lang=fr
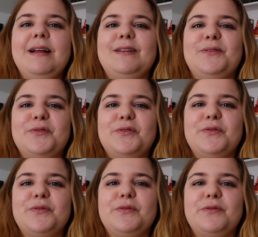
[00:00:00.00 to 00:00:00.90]
Donc
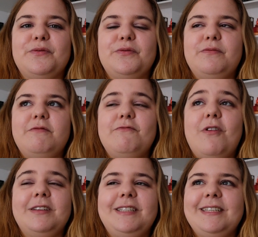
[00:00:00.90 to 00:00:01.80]
euh,
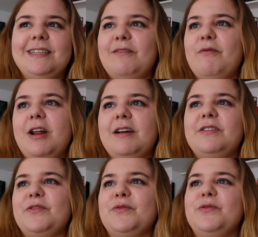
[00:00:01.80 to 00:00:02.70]
warning, voilà,
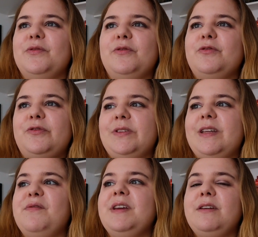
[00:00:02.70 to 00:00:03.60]
je,
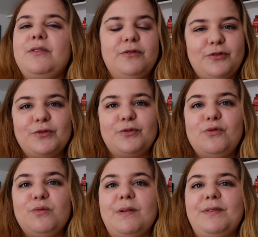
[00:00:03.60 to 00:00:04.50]
savais,
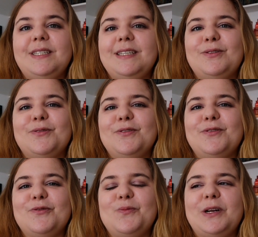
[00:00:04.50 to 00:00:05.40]
tout le monde m'avait dit que
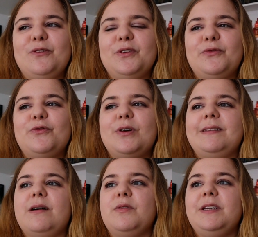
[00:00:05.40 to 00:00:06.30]
euh, auprès de moi toujours
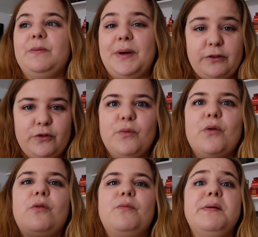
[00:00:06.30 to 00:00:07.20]
était, était
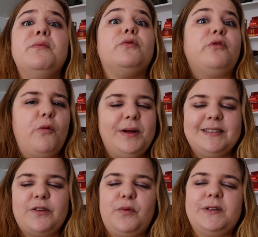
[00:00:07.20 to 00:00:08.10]
perturbant, même euh,
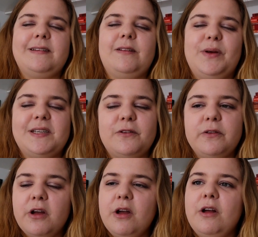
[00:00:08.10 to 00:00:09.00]
traumatisant pour certaines
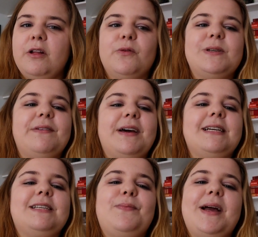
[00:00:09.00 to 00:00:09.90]
personnes. Donc c'est vrai
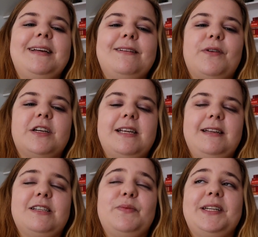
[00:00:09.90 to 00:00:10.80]
que j'ai pas, enfin
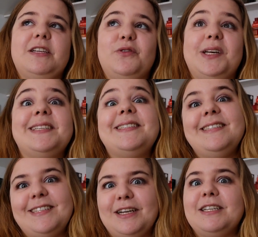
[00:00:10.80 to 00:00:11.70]
j'ai pas été choquée.
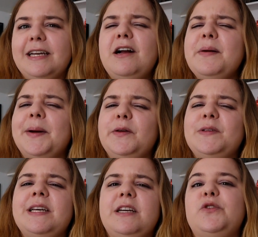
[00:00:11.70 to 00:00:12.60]
Si j'ai quand même
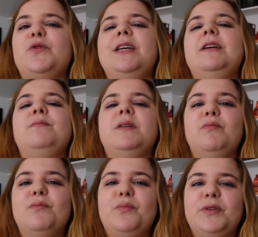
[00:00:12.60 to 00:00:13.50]
réussi à être choquée, mais
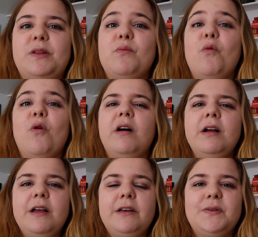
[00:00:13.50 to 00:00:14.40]
peut-être moins
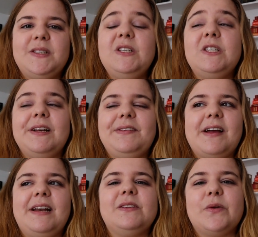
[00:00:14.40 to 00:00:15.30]
que si j'y étais
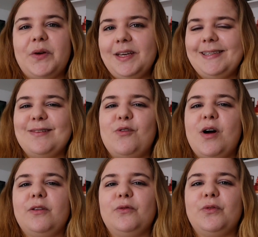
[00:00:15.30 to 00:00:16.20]
allée sans rien
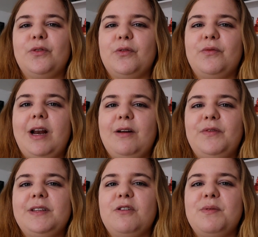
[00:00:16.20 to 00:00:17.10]
savoir. Donc voilà,
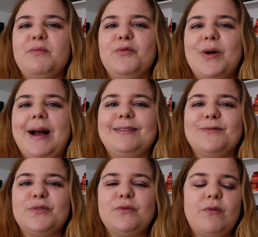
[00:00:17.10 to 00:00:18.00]
faites quand même
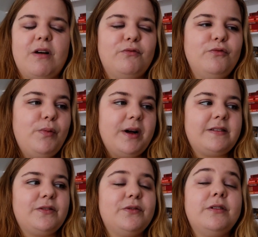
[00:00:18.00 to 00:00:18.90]
attention à vous
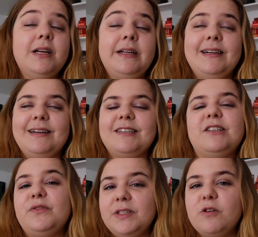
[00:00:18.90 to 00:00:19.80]
parce que
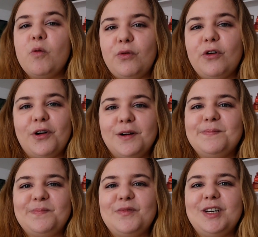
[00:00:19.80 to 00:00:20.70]
j'ai fini en pleurs. Hein.
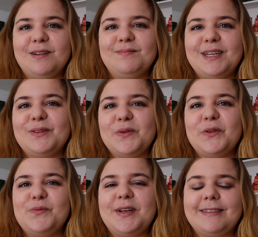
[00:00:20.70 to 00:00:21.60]
voilà, à
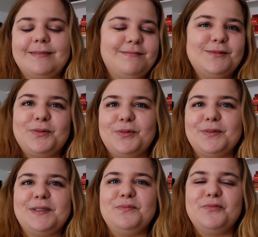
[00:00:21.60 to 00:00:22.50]
2h du matin. Donc
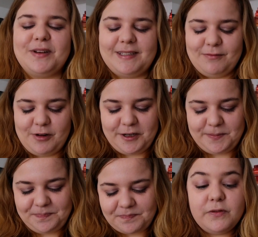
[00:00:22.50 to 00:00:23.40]
c'est bon à savoir.
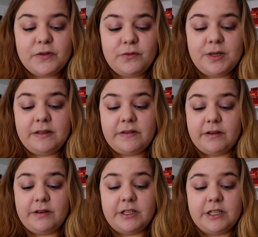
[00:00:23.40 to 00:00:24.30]
Ensuite,
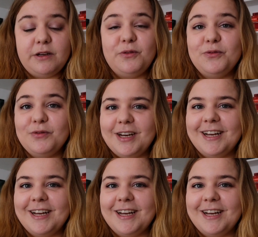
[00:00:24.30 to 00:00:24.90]
j'ai lu